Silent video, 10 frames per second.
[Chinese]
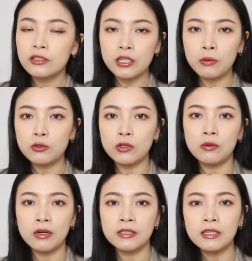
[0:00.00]
稍微转
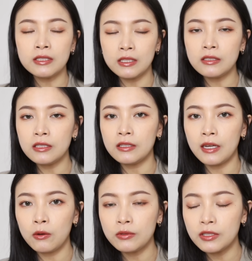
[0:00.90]
换一下心情
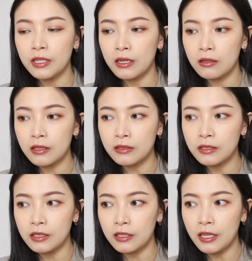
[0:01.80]
啦，或者想要让自
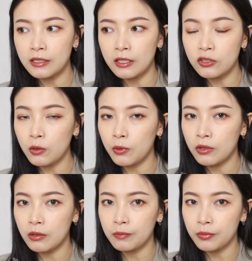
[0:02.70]
己看起来稍微有
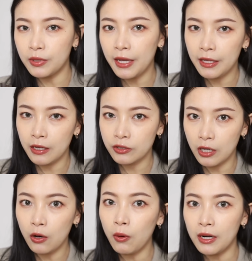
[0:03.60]
点不太一样，
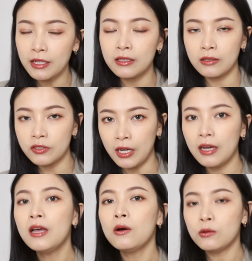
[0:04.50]
想要华丽登场，
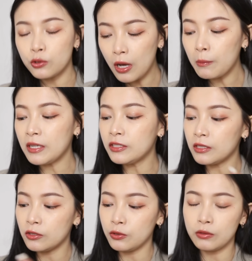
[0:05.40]
我觉得还蛮
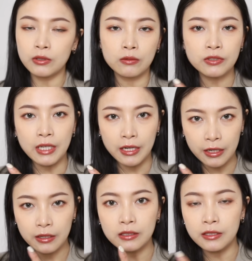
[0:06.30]
适合使用这种闪
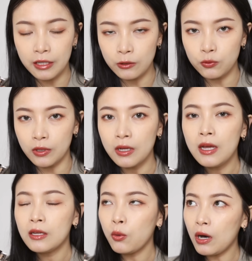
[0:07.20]
亮亮的眼妆。
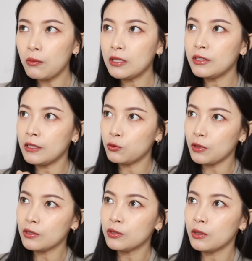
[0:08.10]
画完眼
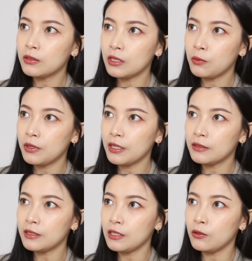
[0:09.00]
妆之后，真的会
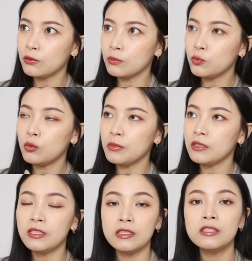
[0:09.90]
让自己有种莫名
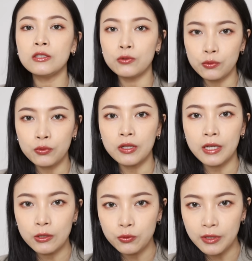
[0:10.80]
心情愉悦的
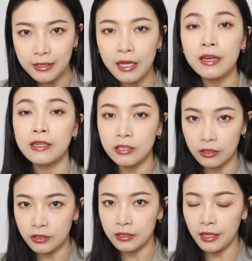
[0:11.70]
感觉，大家也可以
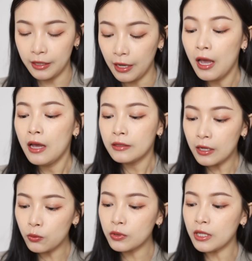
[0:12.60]
尝试看看。
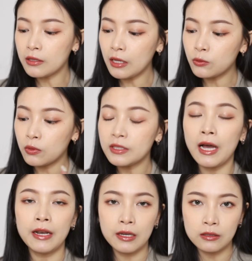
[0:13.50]
那如果想要当做
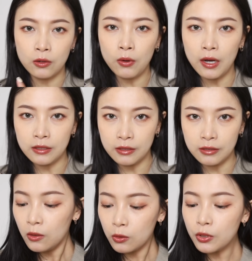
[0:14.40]
打亮的话
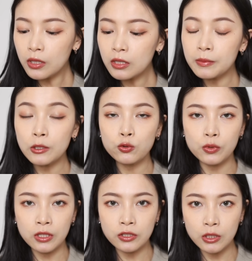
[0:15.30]
呢？我觉得特别
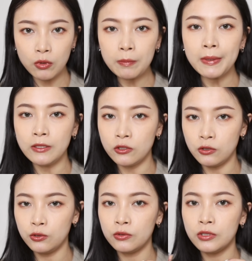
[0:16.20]
注意的是，因为它本
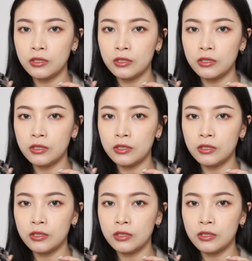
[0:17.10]
质就